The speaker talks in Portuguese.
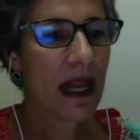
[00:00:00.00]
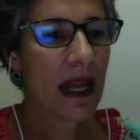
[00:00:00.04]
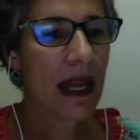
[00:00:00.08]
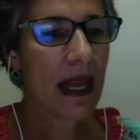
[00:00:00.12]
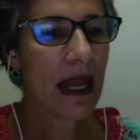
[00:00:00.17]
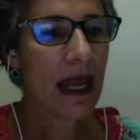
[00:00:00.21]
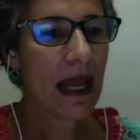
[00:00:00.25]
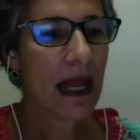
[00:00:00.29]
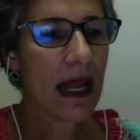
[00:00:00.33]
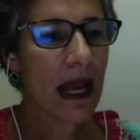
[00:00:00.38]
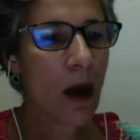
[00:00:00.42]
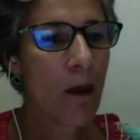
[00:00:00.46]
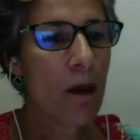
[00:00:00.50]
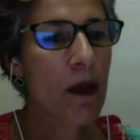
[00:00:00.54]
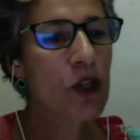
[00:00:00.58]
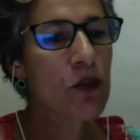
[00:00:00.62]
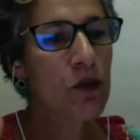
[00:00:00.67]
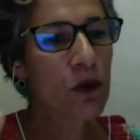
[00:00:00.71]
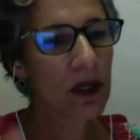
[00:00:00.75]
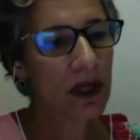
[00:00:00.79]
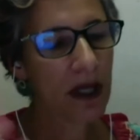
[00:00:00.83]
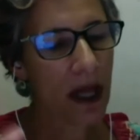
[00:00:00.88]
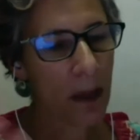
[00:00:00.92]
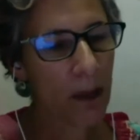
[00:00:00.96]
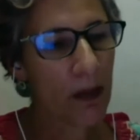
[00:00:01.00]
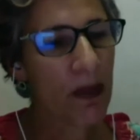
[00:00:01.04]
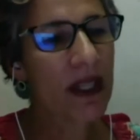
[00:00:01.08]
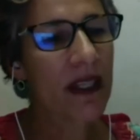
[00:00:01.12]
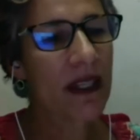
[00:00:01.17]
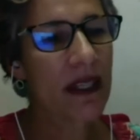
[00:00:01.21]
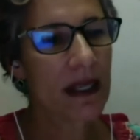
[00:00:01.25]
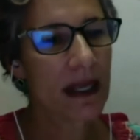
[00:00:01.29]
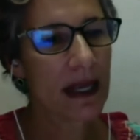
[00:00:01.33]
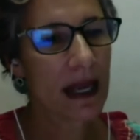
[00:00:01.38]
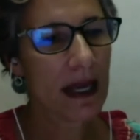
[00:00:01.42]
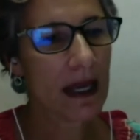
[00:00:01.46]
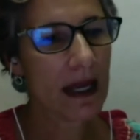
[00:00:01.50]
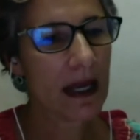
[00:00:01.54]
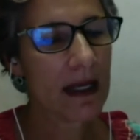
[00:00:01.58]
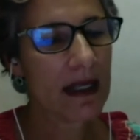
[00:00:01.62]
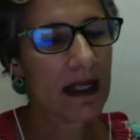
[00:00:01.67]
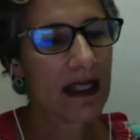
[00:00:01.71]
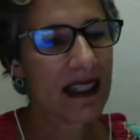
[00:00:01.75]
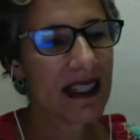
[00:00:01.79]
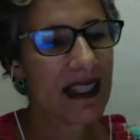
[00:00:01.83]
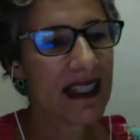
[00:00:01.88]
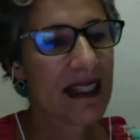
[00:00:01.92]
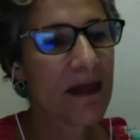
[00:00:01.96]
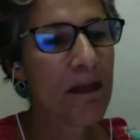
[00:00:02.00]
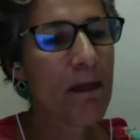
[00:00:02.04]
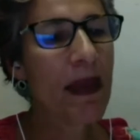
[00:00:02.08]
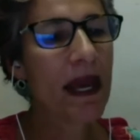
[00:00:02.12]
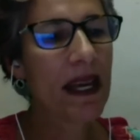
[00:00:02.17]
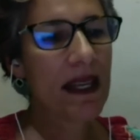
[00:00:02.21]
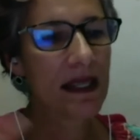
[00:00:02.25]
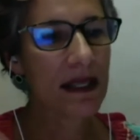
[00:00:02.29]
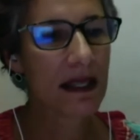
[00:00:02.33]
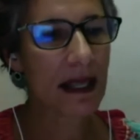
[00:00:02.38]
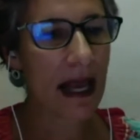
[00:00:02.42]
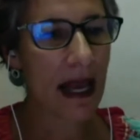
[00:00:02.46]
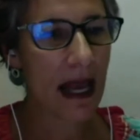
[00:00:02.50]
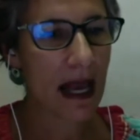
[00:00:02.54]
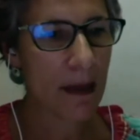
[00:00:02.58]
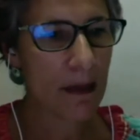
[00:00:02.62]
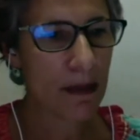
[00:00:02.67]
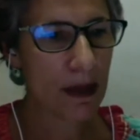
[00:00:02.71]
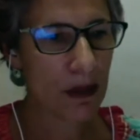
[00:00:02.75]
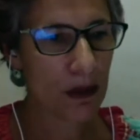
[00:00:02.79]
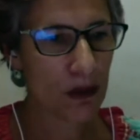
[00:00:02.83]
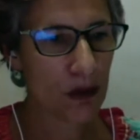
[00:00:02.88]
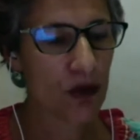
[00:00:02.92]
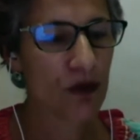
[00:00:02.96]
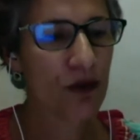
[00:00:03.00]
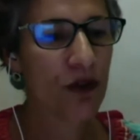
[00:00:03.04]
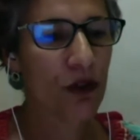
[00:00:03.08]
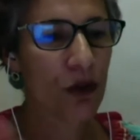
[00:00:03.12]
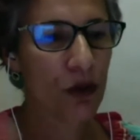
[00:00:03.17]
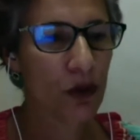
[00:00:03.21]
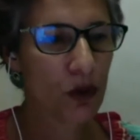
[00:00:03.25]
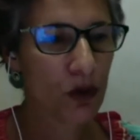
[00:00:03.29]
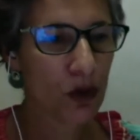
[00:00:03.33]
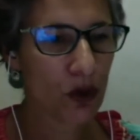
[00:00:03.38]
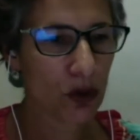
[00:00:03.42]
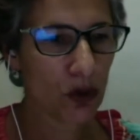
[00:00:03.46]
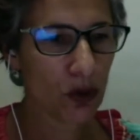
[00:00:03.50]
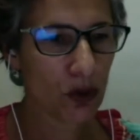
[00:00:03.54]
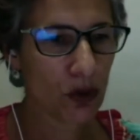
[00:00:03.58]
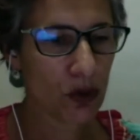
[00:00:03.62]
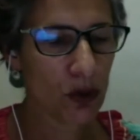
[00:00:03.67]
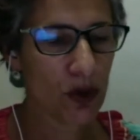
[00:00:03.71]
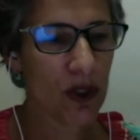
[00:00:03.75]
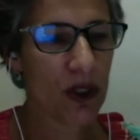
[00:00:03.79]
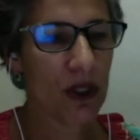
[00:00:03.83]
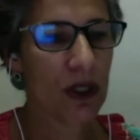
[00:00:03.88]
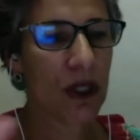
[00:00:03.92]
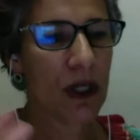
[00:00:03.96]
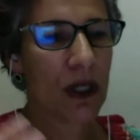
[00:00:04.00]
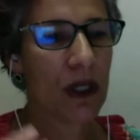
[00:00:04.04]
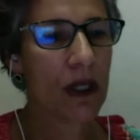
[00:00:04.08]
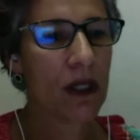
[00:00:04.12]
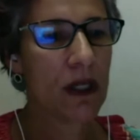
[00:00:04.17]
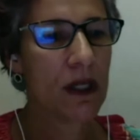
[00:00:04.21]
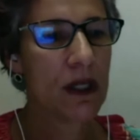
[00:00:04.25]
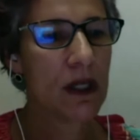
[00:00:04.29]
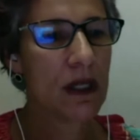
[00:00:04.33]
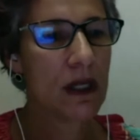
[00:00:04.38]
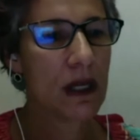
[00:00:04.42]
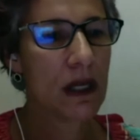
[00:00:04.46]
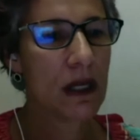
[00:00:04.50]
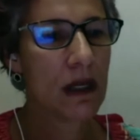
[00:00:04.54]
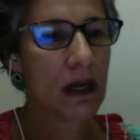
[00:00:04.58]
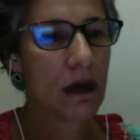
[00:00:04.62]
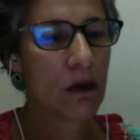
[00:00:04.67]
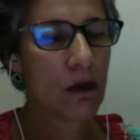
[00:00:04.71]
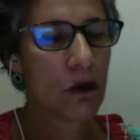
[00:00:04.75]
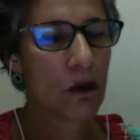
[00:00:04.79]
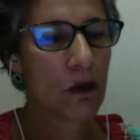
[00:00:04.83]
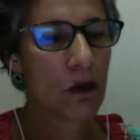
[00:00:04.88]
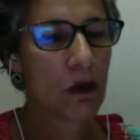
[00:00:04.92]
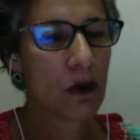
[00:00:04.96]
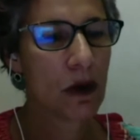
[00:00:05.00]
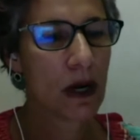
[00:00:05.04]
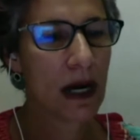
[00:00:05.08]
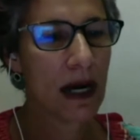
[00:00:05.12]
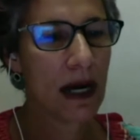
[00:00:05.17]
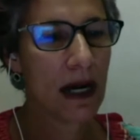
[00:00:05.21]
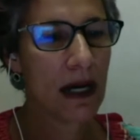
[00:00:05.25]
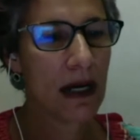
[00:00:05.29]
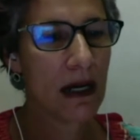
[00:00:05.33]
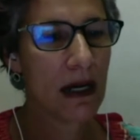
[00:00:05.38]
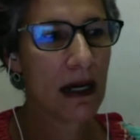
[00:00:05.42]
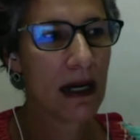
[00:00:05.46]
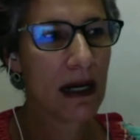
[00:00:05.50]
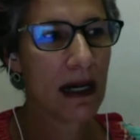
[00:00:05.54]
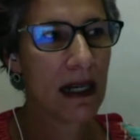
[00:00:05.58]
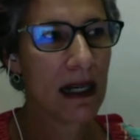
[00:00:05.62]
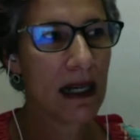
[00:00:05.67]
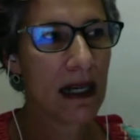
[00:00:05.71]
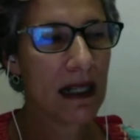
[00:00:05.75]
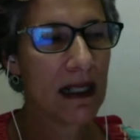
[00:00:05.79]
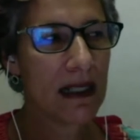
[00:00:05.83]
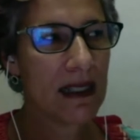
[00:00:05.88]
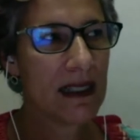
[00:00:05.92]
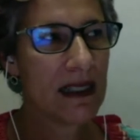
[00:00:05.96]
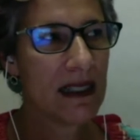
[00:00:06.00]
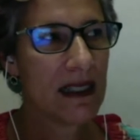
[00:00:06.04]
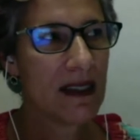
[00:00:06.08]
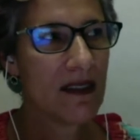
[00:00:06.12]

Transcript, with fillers: é, ao mesmo tempo em que, em que se percebe os frutos e, e a, a,